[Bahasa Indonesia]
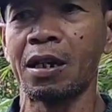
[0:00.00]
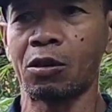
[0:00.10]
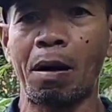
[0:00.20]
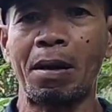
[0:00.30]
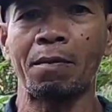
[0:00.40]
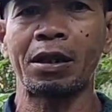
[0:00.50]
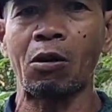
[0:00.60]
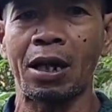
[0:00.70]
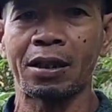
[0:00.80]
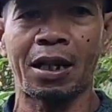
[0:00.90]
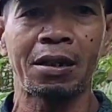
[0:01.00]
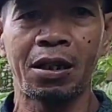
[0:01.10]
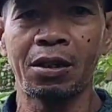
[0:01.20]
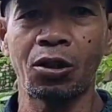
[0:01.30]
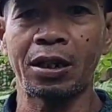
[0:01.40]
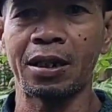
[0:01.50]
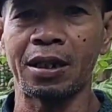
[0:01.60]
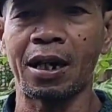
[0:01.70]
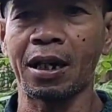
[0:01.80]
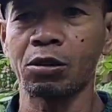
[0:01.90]
Itu Bapak lebih tahulah tentang durian
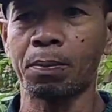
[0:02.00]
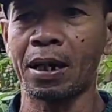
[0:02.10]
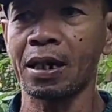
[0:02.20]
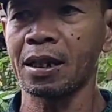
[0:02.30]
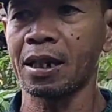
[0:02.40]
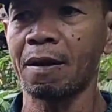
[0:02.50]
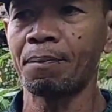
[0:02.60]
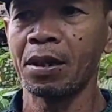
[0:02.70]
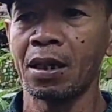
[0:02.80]
ini agar supaya saya